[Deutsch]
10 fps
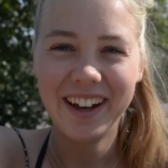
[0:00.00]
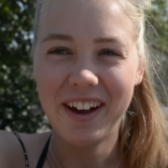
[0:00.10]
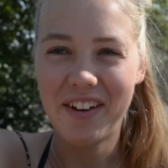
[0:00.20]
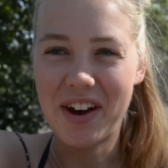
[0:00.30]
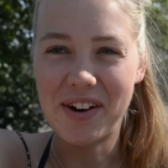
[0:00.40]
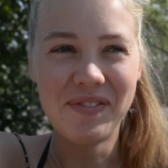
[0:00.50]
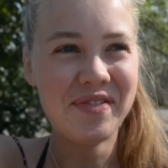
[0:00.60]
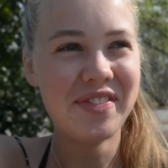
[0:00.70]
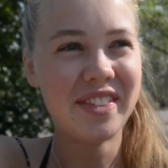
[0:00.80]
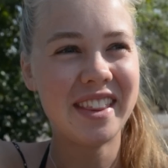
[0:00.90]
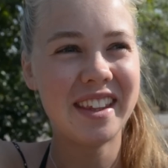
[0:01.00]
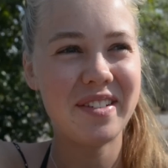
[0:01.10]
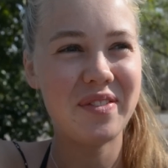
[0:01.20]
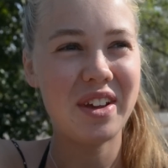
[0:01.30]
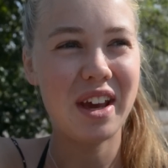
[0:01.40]
ah ja,
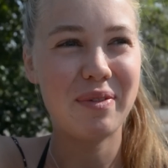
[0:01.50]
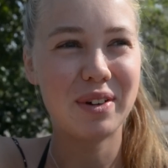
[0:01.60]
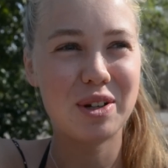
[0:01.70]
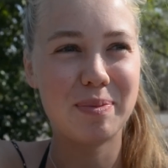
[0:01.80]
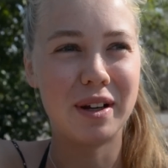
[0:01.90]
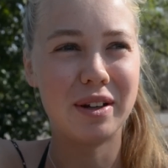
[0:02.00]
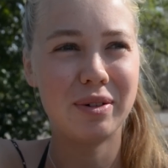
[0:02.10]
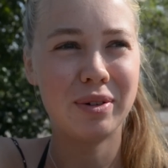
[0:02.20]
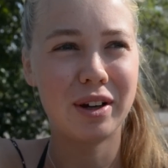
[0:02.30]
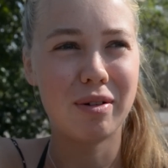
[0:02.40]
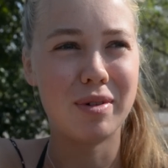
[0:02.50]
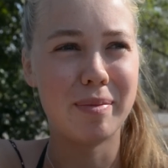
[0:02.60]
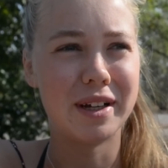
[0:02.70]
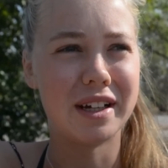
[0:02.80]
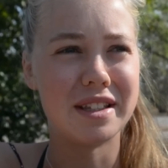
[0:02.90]
bin ich echt mal gespannt. Oh, da kommt
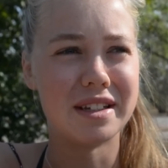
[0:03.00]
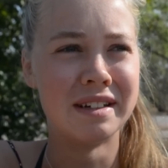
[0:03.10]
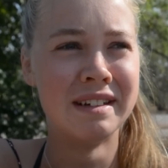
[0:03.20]
eine Matratze.